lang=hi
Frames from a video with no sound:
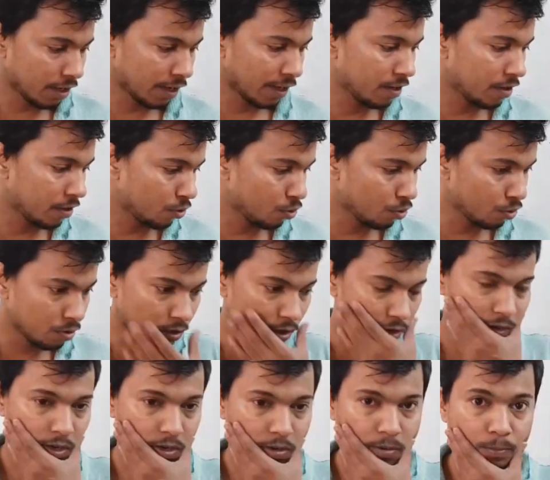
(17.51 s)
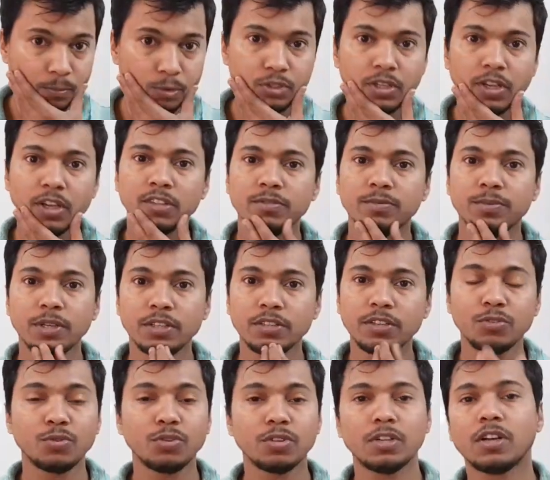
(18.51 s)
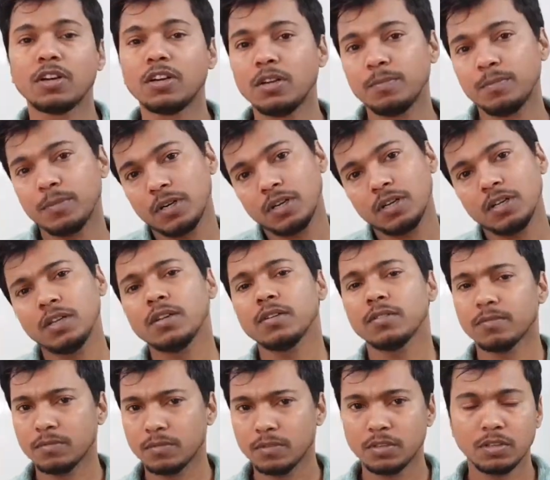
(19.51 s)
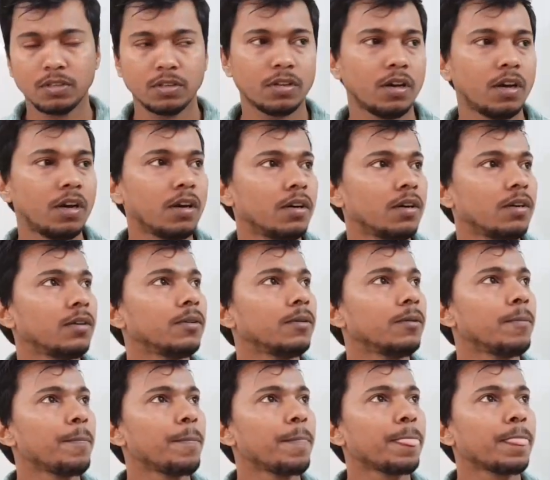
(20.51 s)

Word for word: है ना तो आ, मुझे आज फिर से शूट करना पड़ रहा है आ,